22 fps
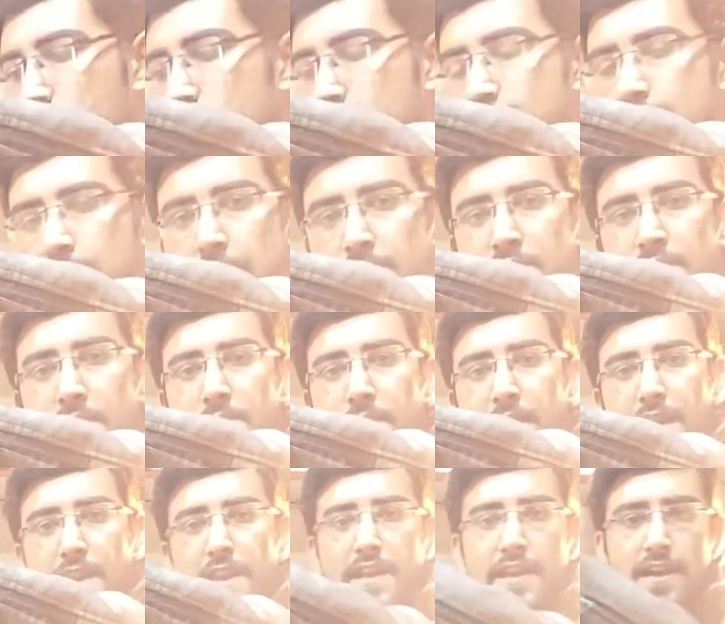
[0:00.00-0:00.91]
सबसे
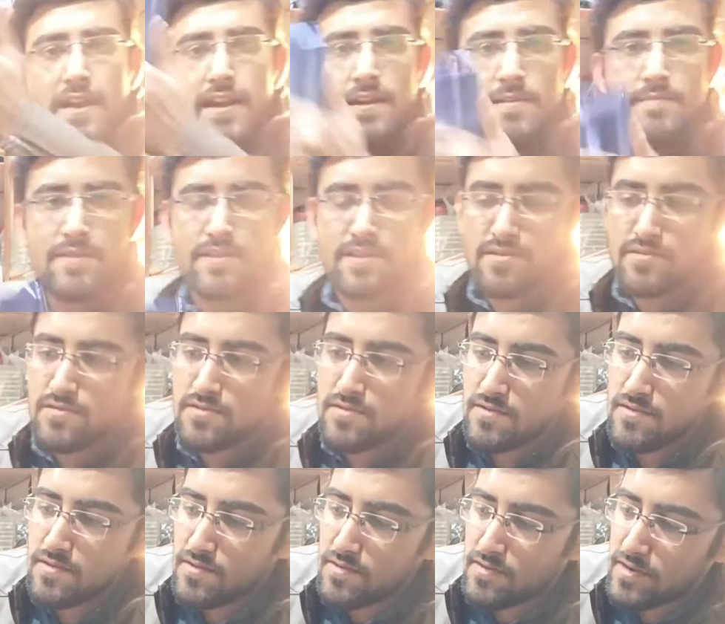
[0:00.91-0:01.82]
पहले आप इसको
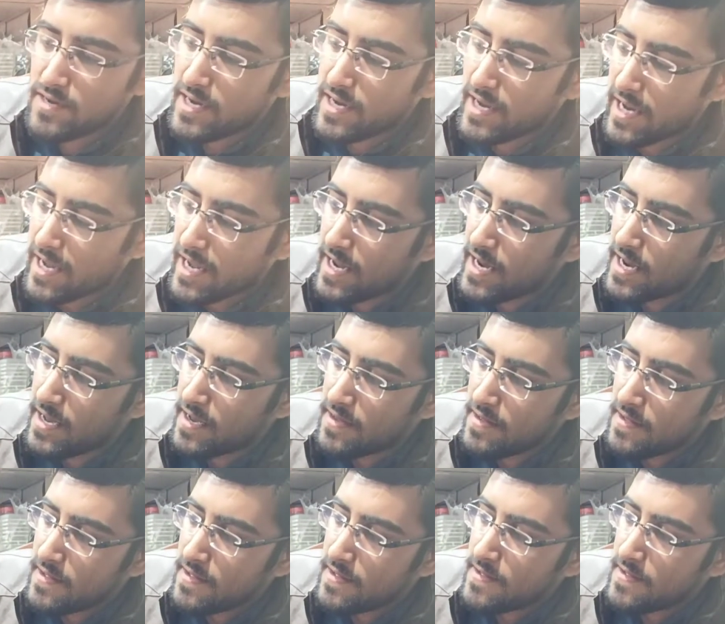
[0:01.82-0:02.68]
ऑन करेंगे ना